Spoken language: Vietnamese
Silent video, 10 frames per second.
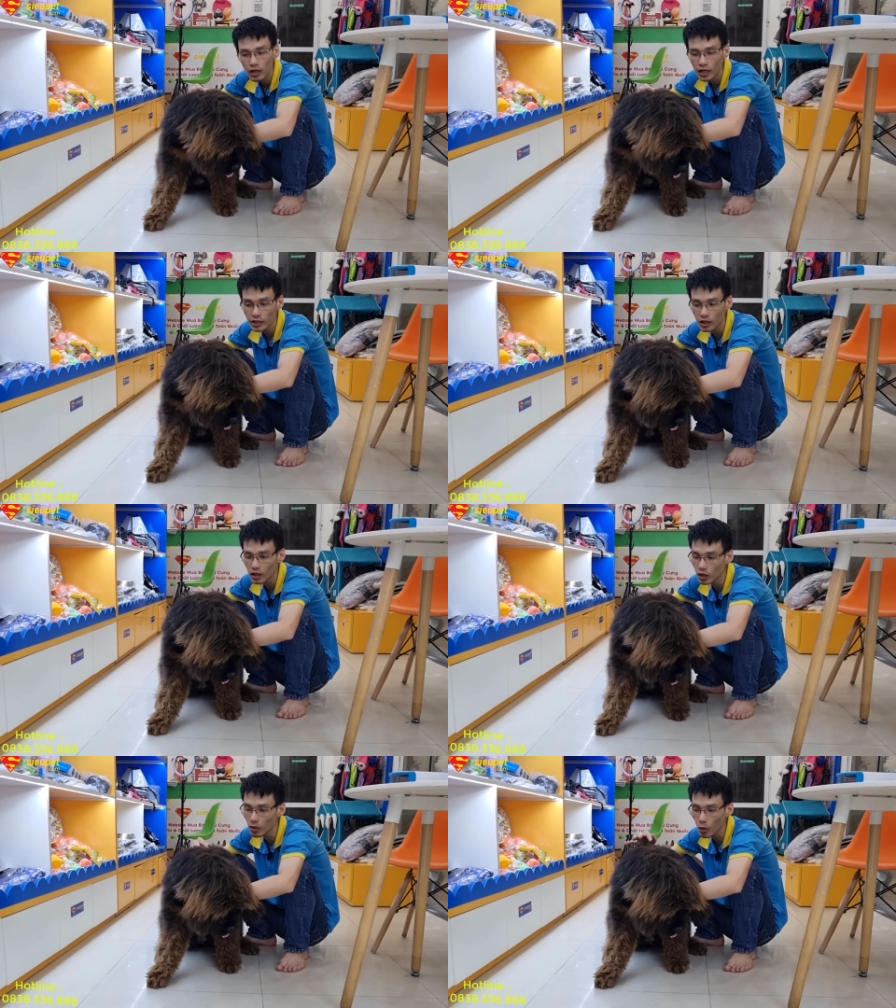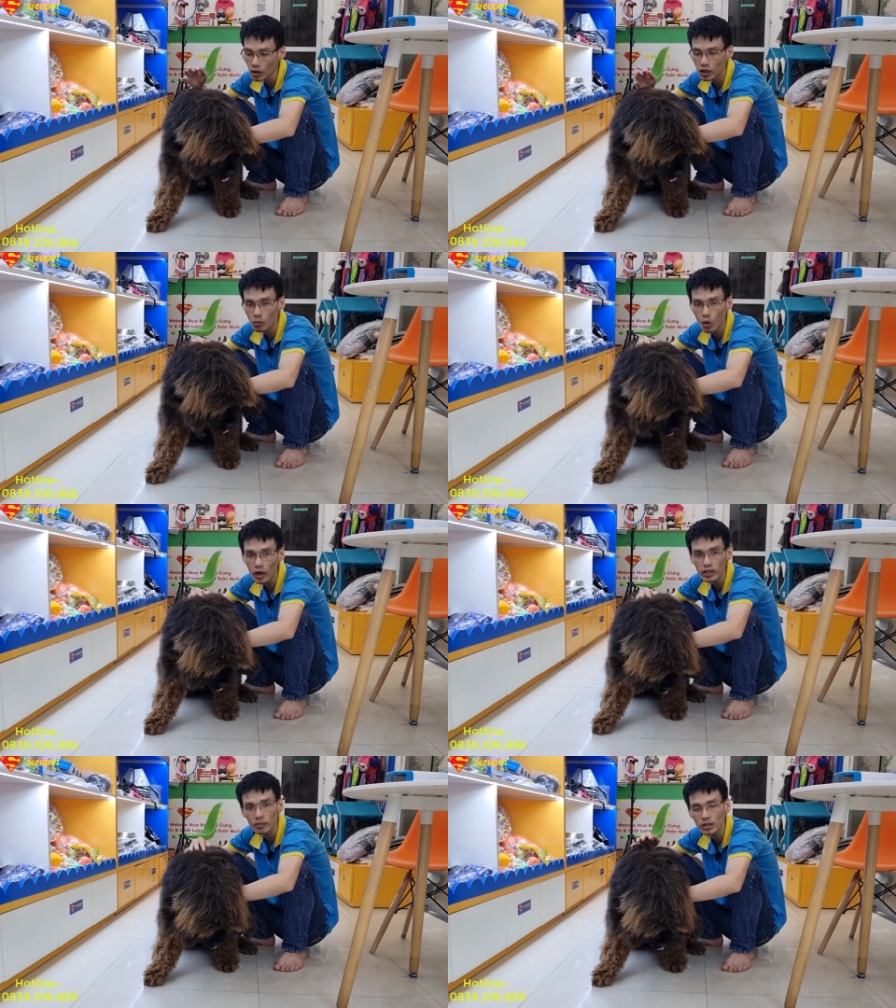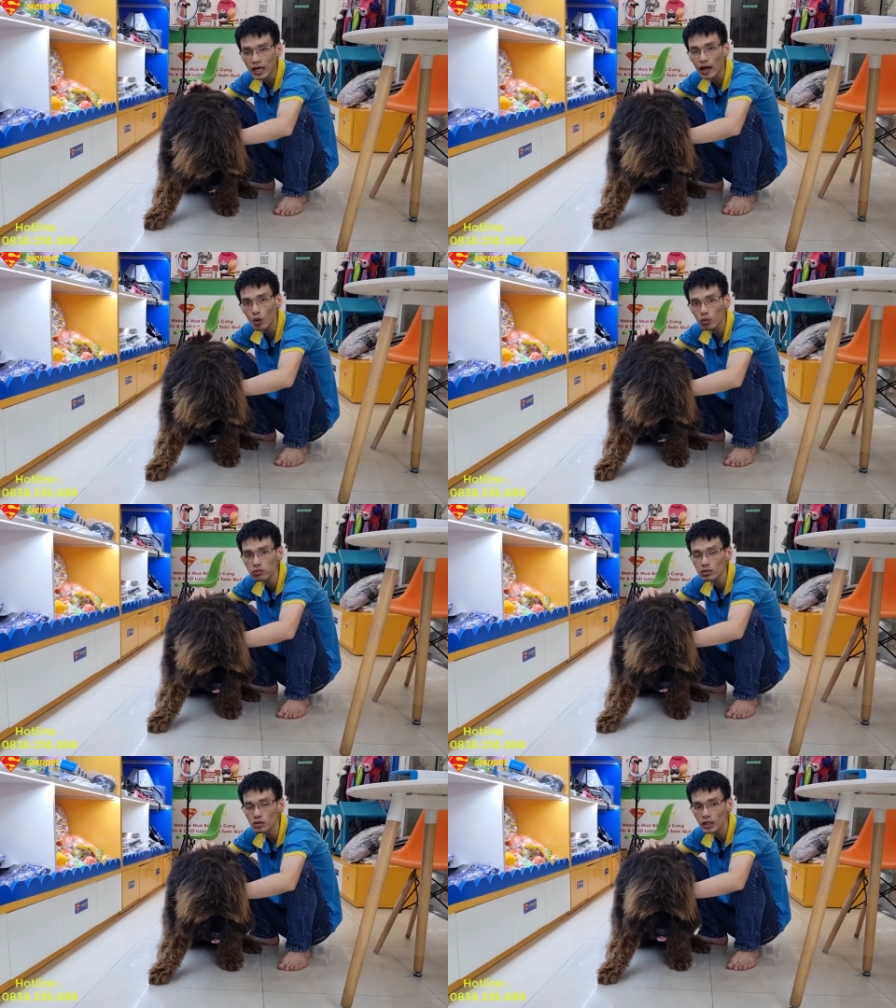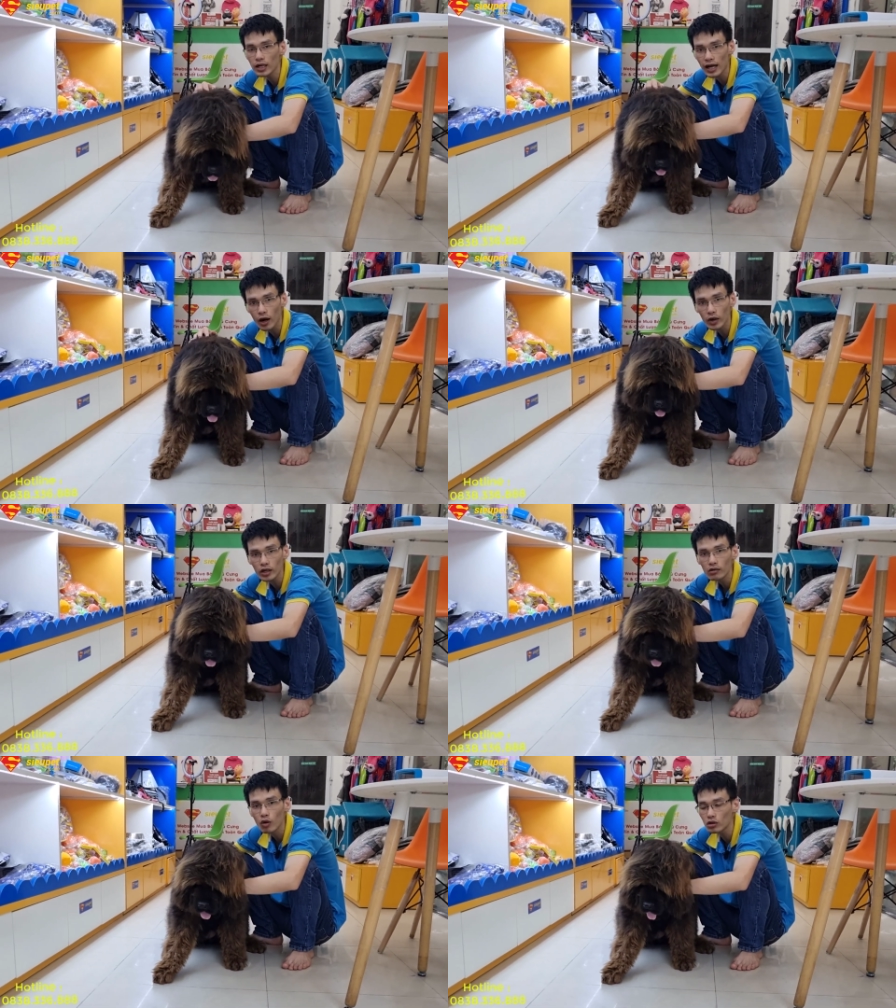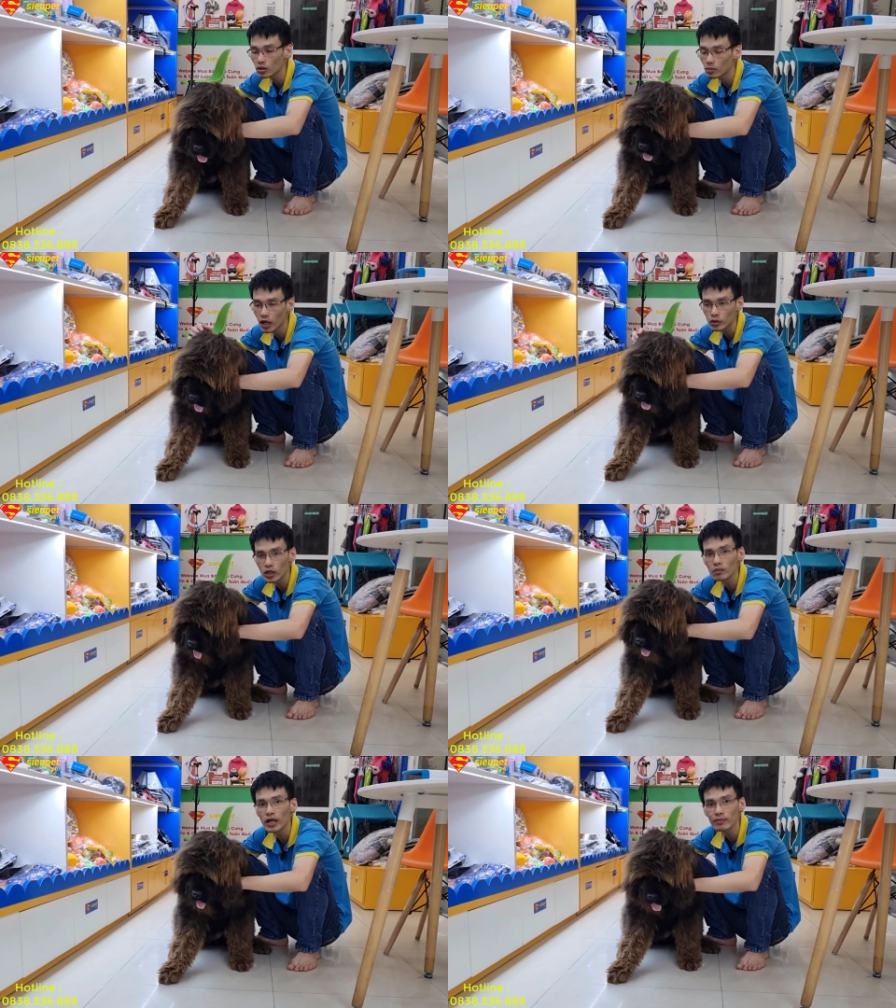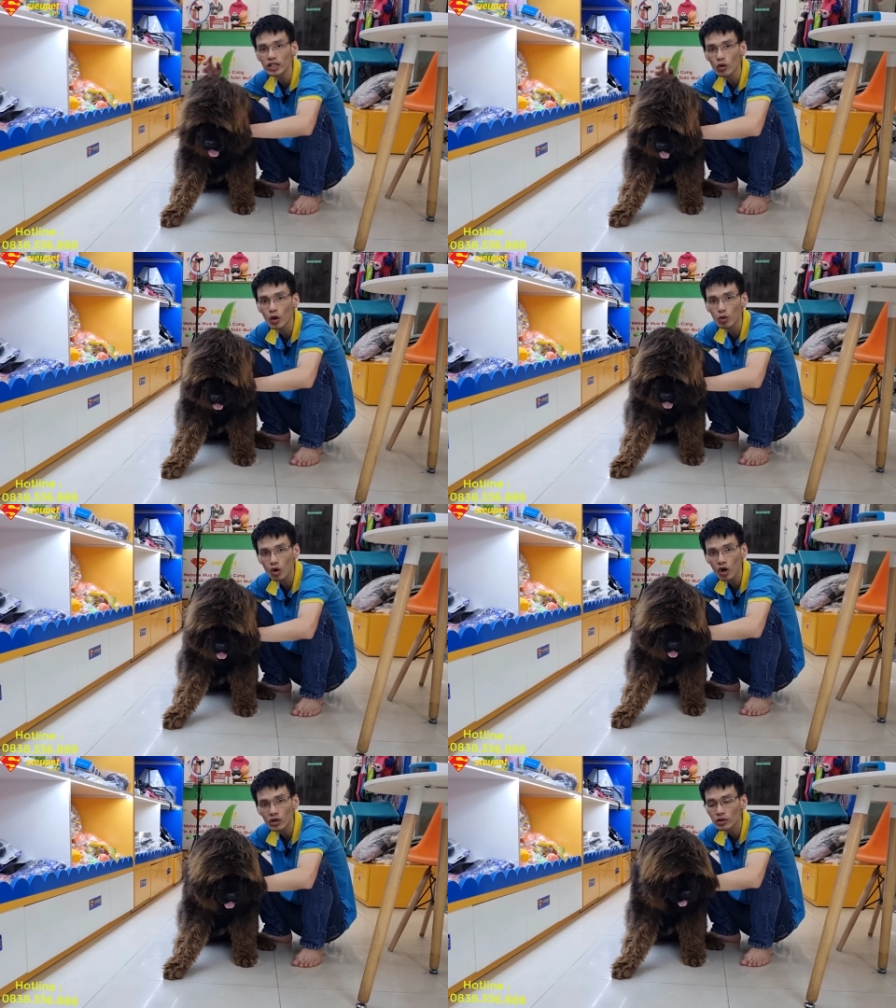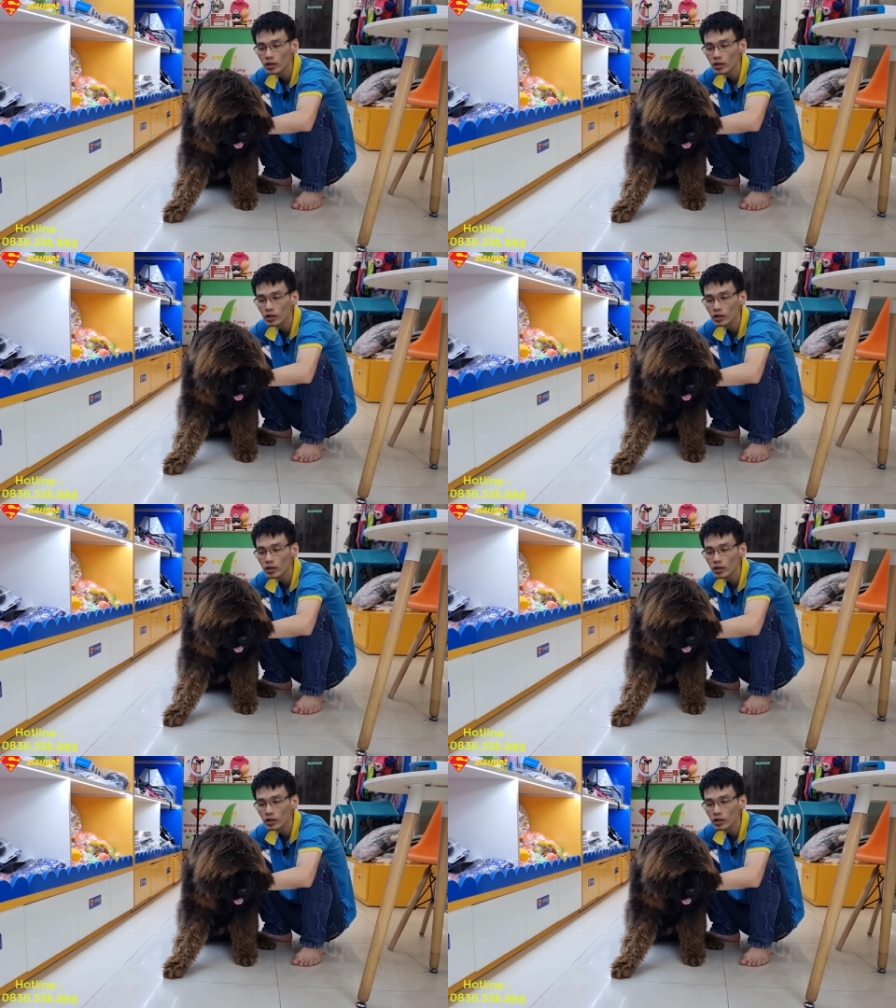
Nên nếu mà mọi người mua ấy, thì mức giá nó cũng rất là cao đấy, nó từ 10 cho đến 15 triệu đồng một con.